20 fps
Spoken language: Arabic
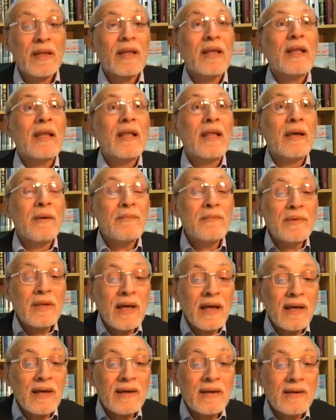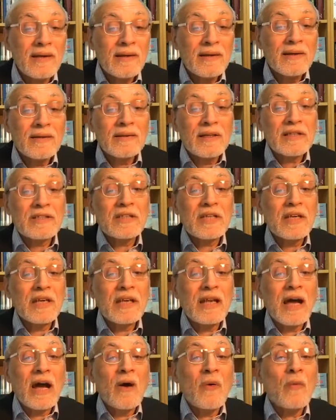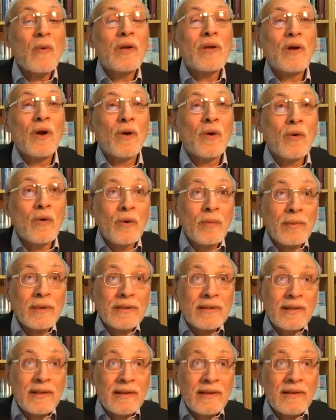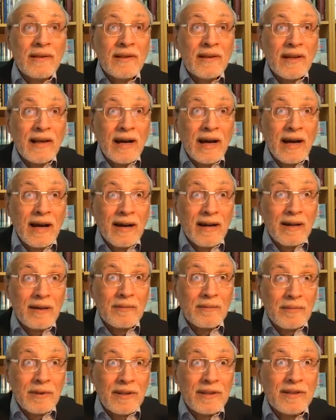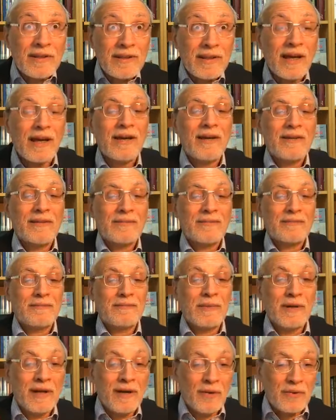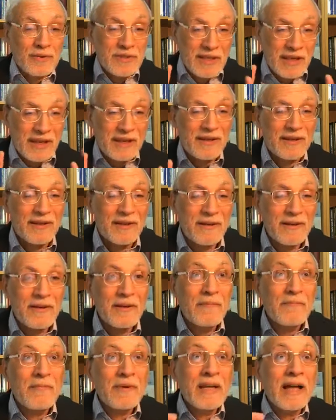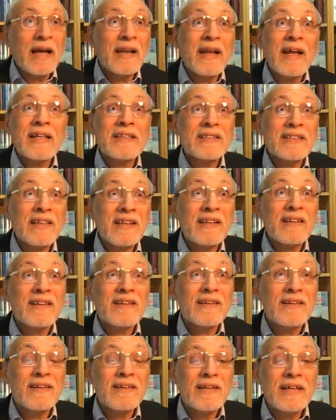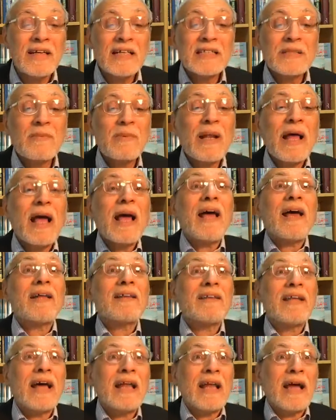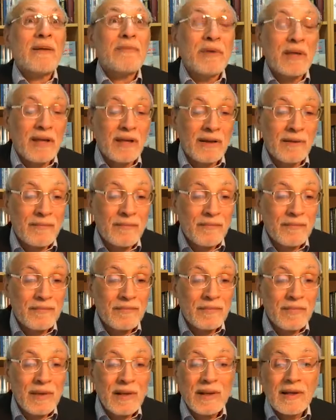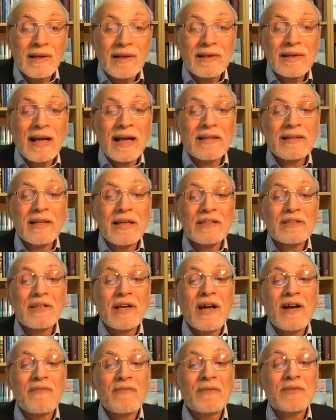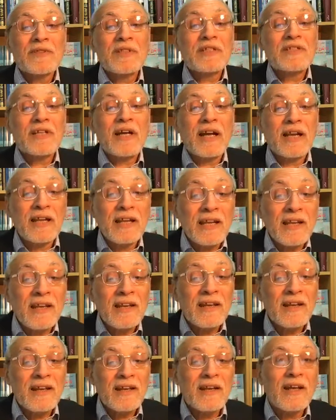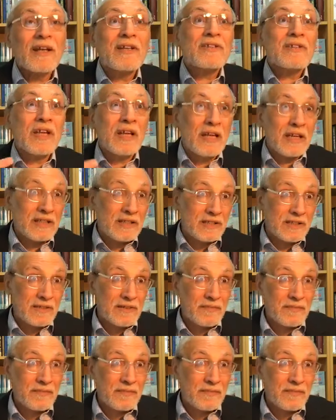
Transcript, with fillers: ليبدأ تشكيل أول حكومة عربية بين قوسين من عناصر حزب العهد العميد تحت إشراف مستشارين إنجليز